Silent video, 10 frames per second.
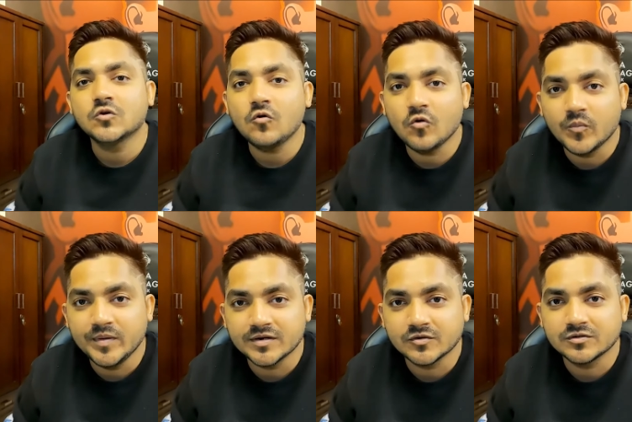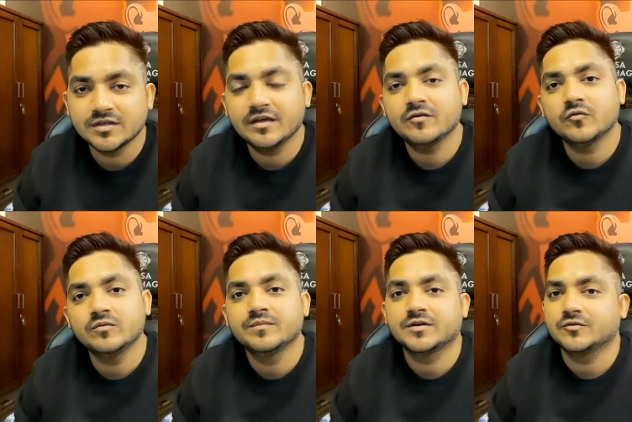जो ओपनर्स होते हैं
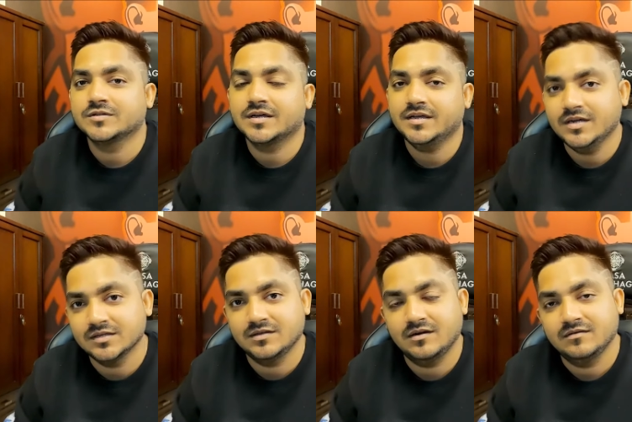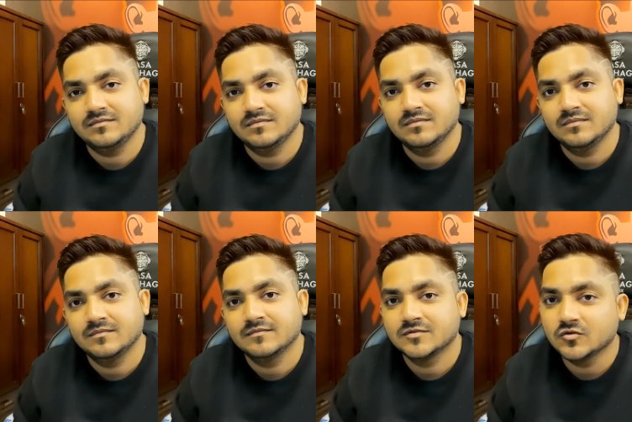उन पर होता है खतरा
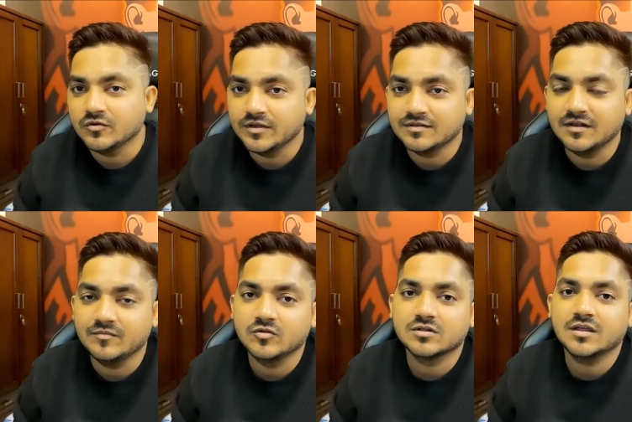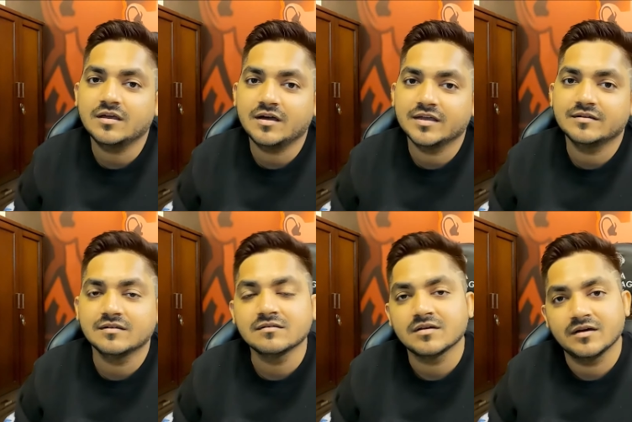तो इसलिए बोलते हैं हाई
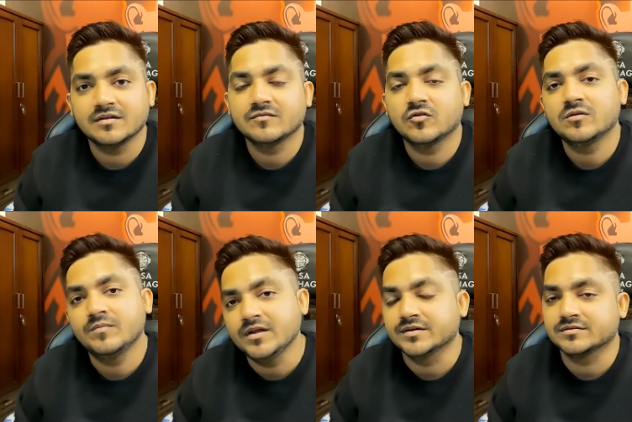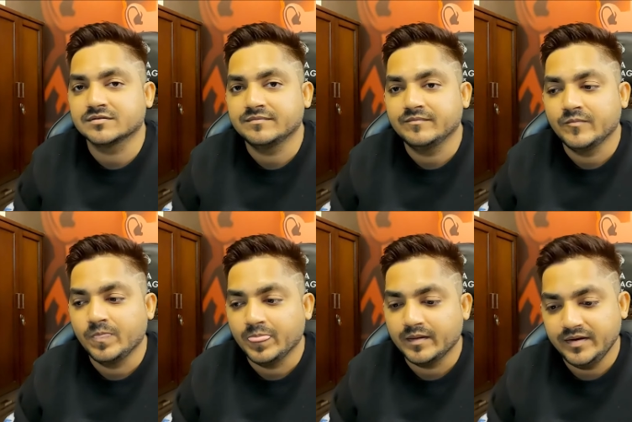रिस्क हाई रिवॉर्ड प्लेयर्स
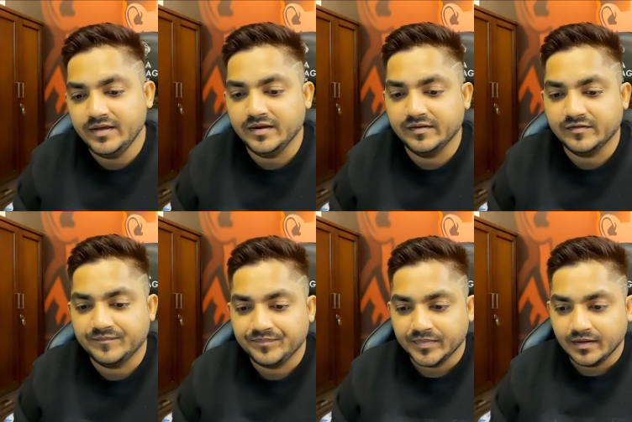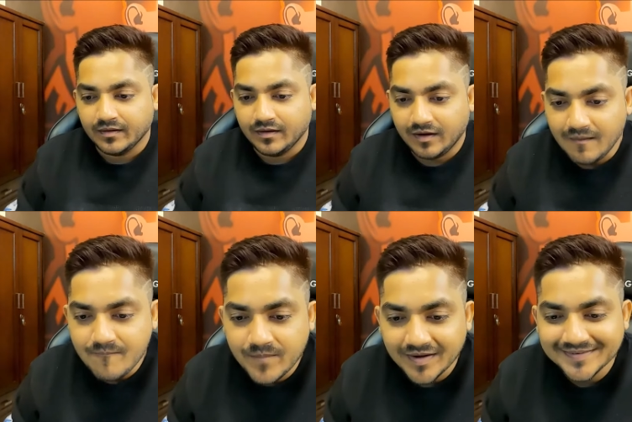ठीक है गाइस
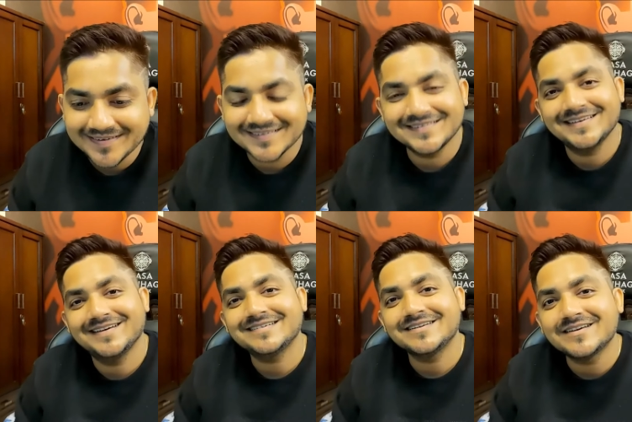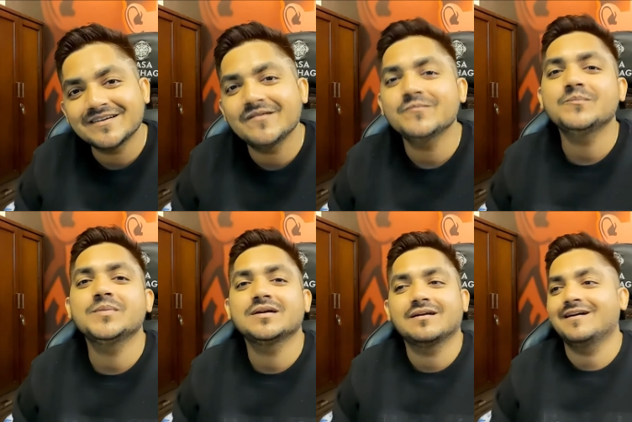अब बात करते हैं
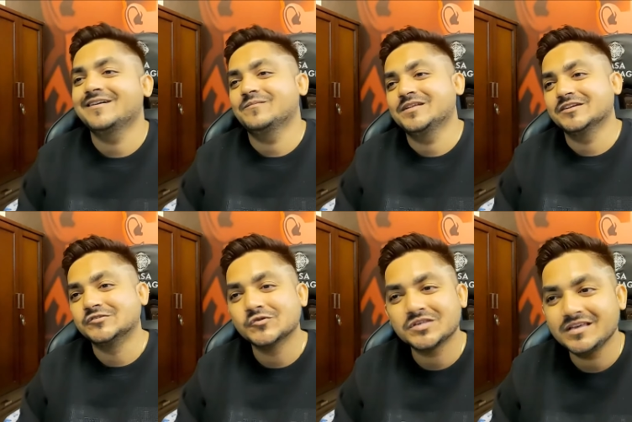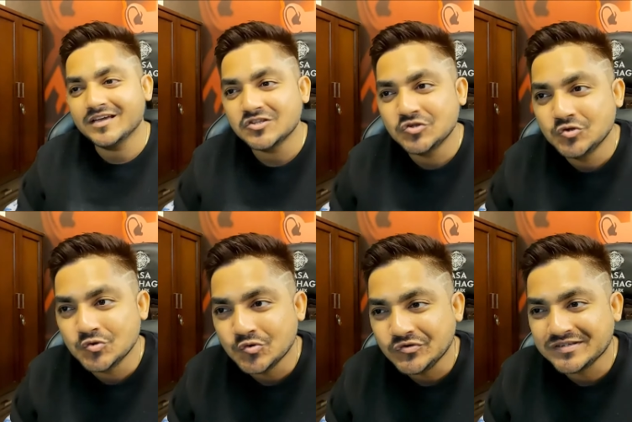ट्रम्प कार्ड प्लेयर जो कि है
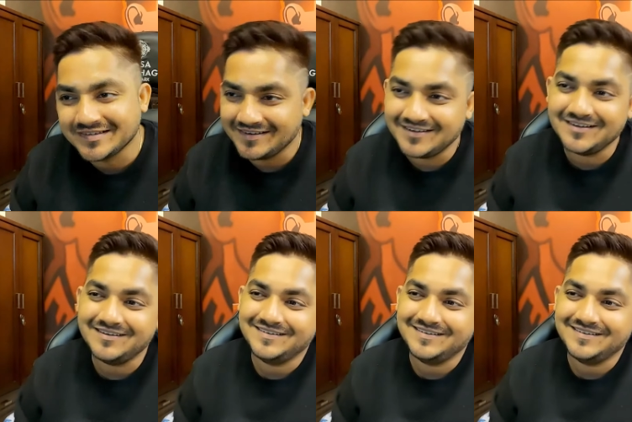दूसरा